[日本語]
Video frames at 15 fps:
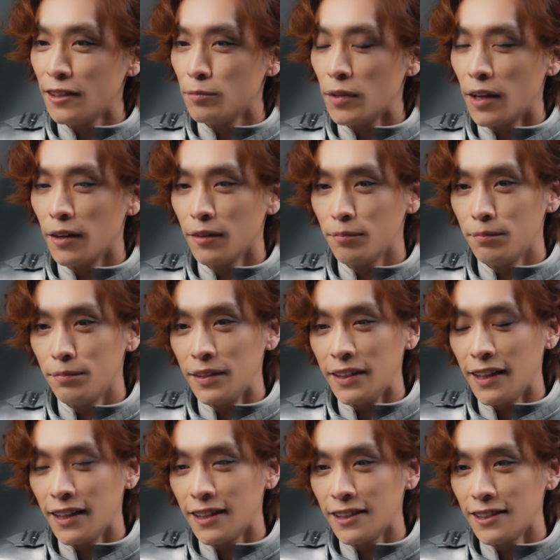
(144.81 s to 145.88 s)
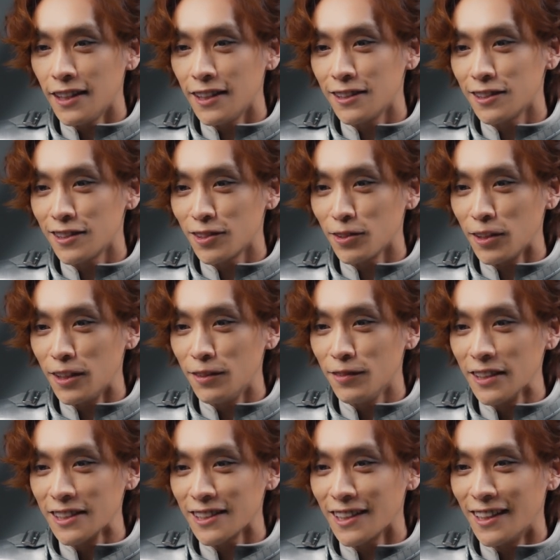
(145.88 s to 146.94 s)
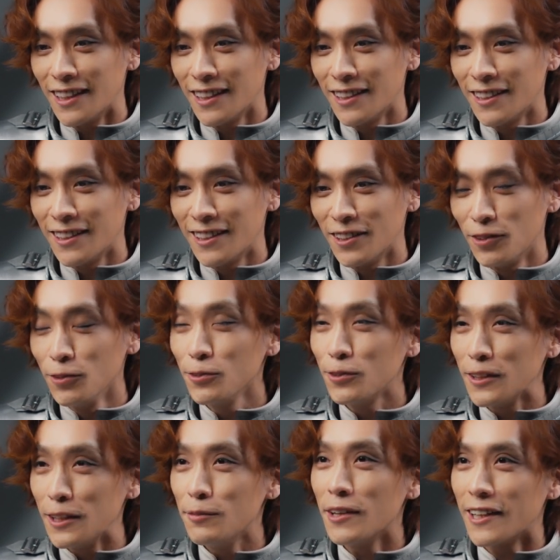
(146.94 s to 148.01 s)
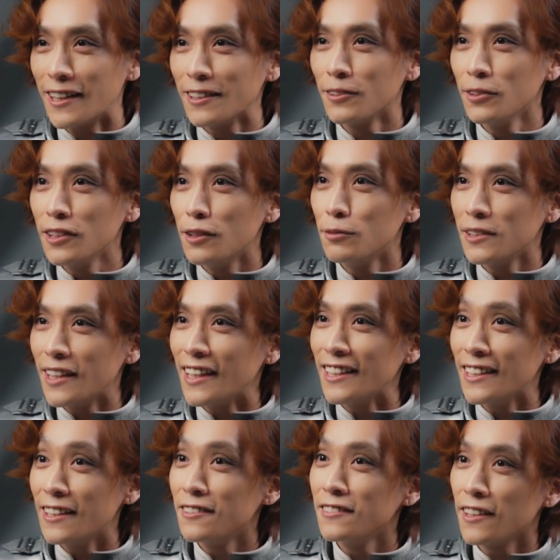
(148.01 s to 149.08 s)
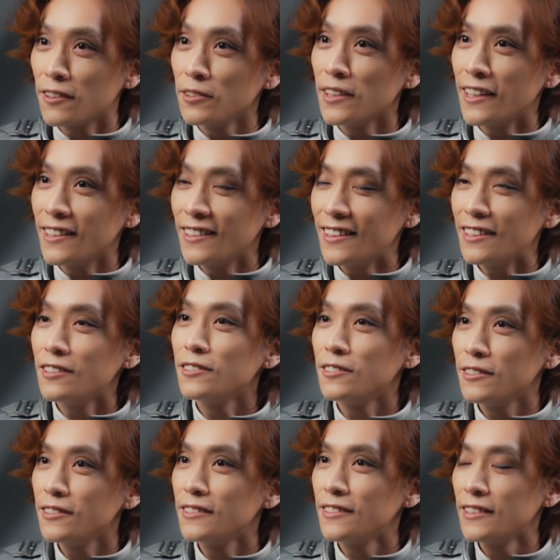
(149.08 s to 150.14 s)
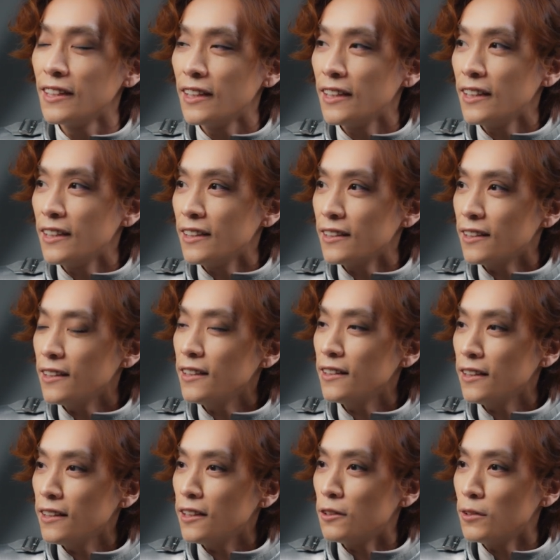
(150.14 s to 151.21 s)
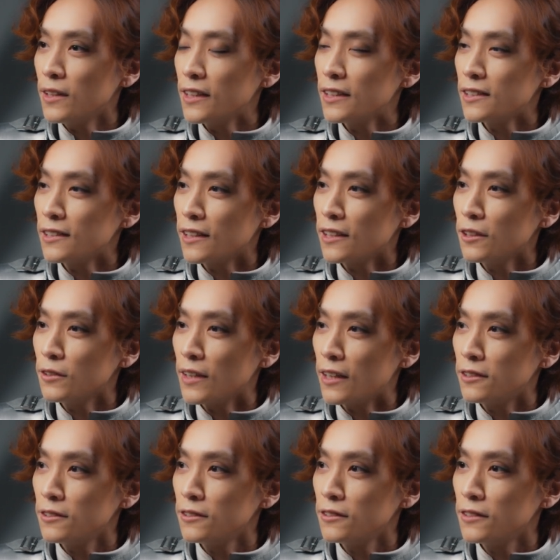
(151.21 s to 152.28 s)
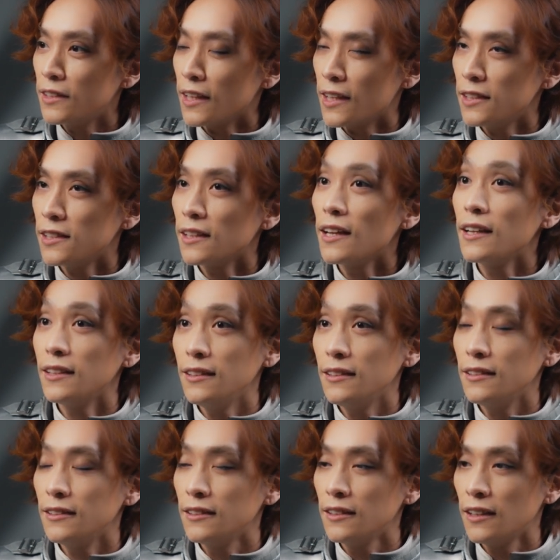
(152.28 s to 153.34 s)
まあ、美的センスといいますか本当に今からどんな舞台になるんだろうなっていうただただお話だけをやるだけじゃない、